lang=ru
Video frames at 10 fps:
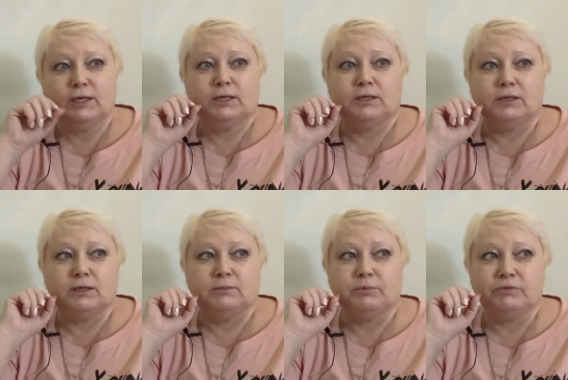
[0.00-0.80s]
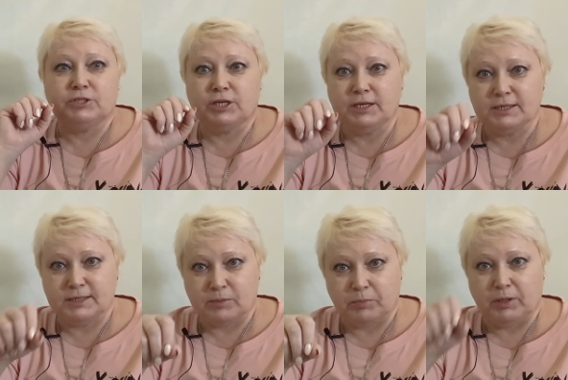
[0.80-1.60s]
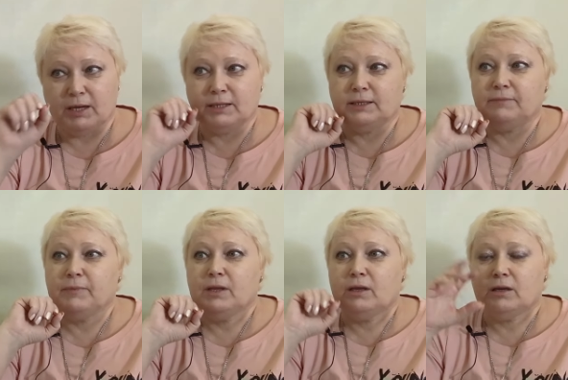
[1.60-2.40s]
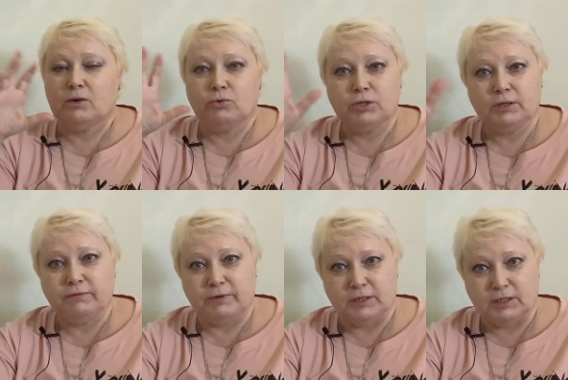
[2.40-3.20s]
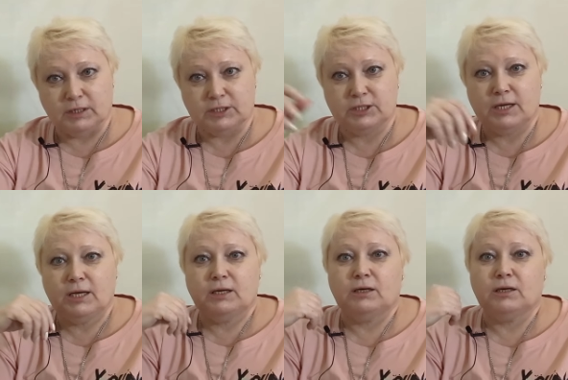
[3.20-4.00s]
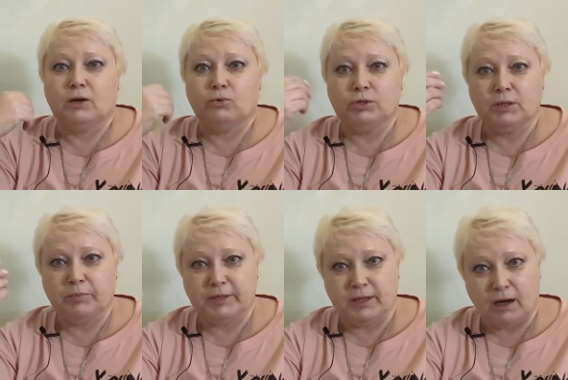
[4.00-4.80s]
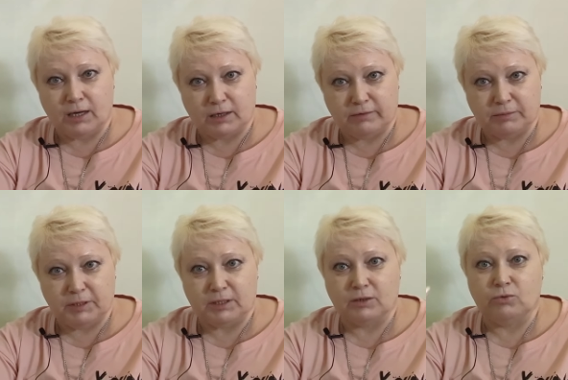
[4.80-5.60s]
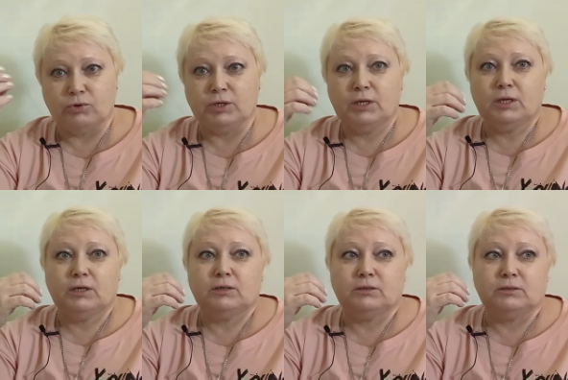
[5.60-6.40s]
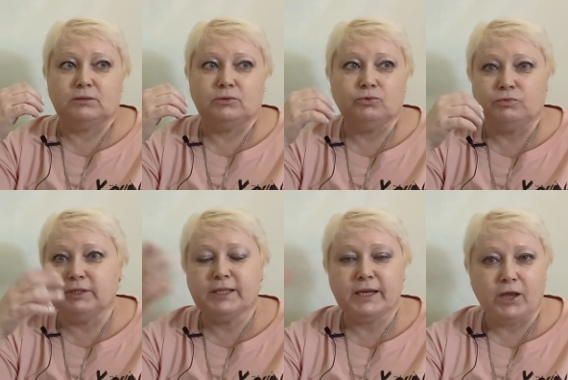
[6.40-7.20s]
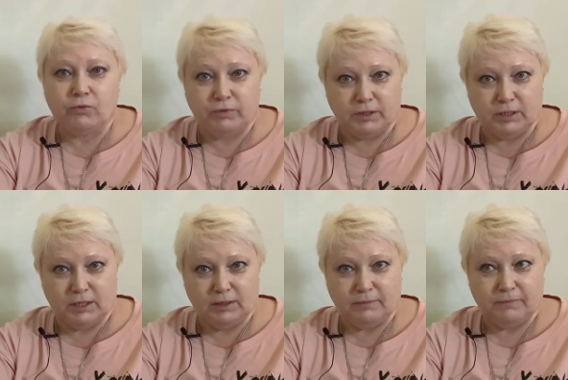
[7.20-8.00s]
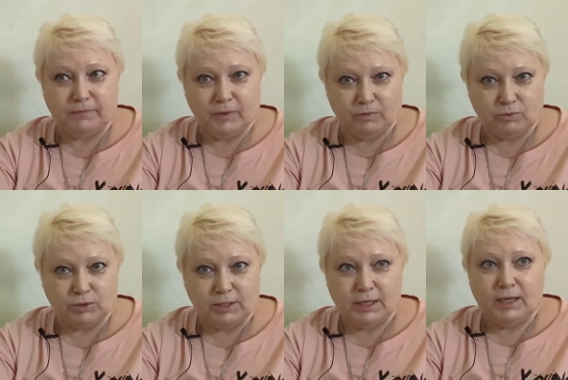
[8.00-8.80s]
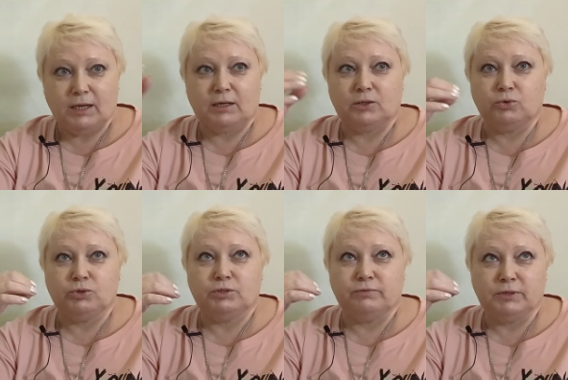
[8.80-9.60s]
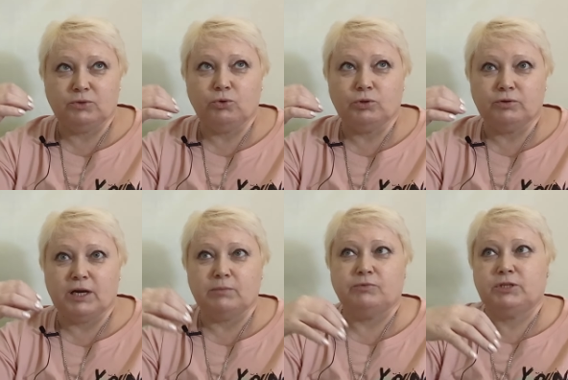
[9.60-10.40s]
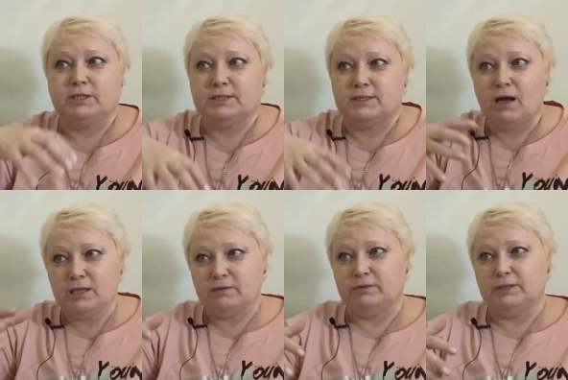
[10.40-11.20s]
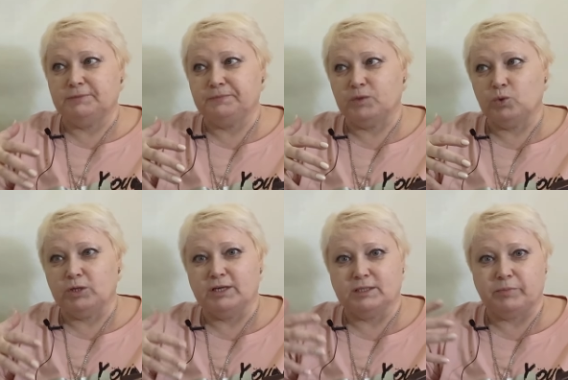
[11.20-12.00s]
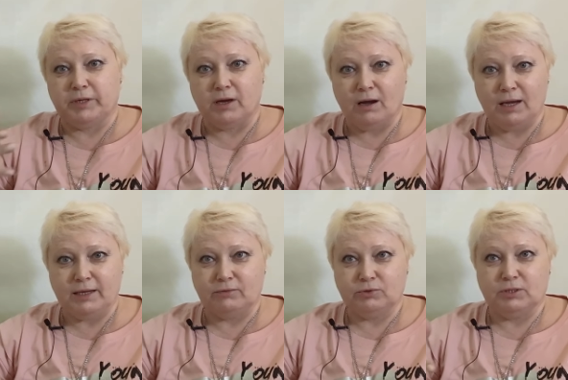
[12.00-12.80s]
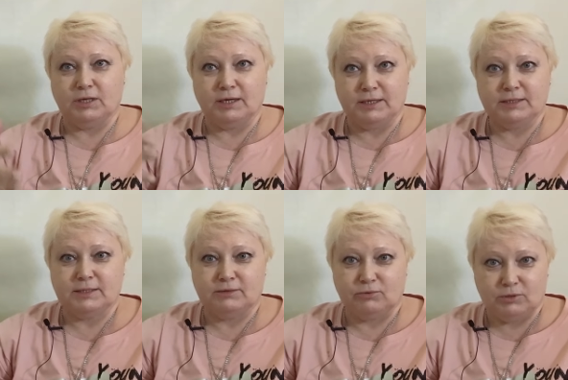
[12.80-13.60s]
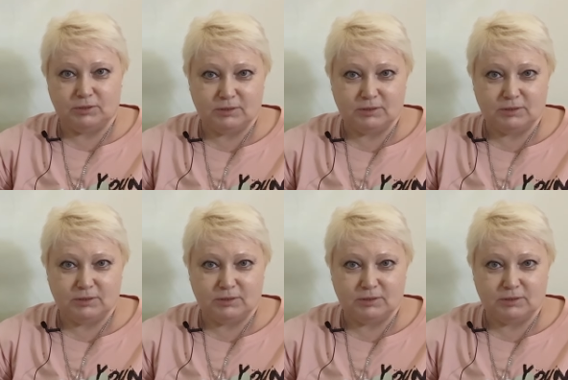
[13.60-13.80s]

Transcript: а, повышение зарплаты, какой-то выигрыш, какой-то подарок вам дорогой. Ну, в лотерею выиграли. Вот. А, то есть вы долго, как бы вот эти сани, вы долго их запрягали, и вот наконец-то вот